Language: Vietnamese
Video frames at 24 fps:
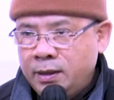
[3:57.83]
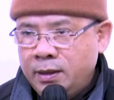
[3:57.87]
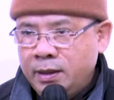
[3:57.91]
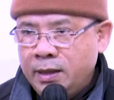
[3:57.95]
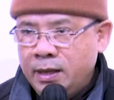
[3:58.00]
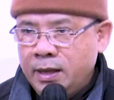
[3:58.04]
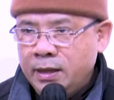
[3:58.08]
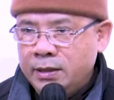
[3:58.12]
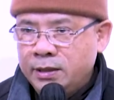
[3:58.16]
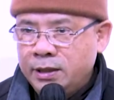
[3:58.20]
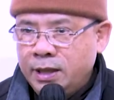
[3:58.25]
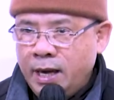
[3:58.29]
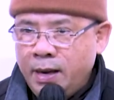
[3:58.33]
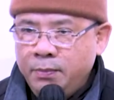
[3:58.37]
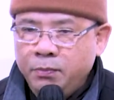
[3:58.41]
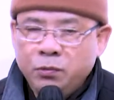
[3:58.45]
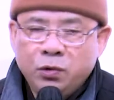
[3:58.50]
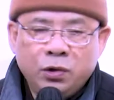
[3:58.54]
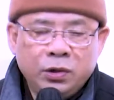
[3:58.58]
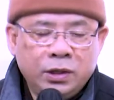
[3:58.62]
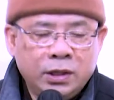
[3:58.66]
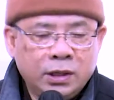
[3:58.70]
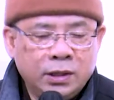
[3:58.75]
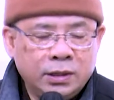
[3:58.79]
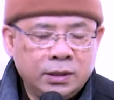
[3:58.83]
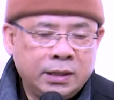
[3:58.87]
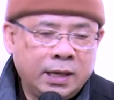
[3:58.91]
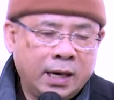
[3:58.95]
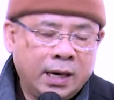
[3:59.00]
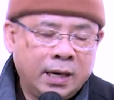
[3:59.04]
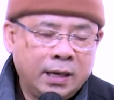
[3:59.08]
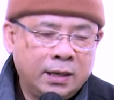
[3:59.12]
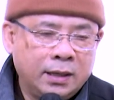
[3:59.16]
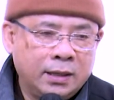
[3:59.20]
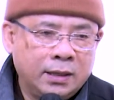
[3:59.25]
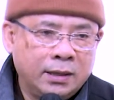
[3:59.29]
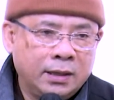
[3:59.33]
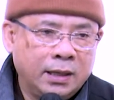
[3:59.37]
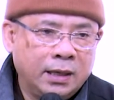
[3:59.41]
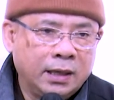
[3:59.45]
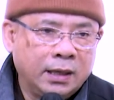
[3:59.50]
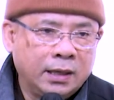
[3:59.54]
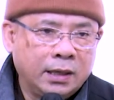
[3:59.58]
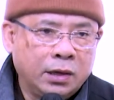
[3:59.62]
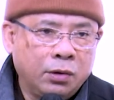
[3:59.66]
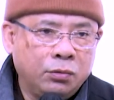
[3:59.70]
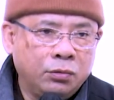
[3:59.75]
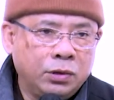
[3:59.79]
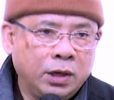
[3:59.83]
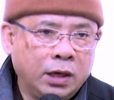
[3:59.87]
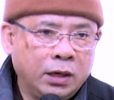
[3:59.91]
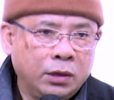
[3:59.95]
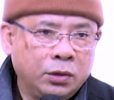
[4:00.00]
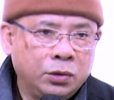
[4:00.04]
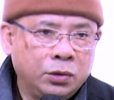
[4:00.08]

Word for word: để xem có thử rằng là câu thần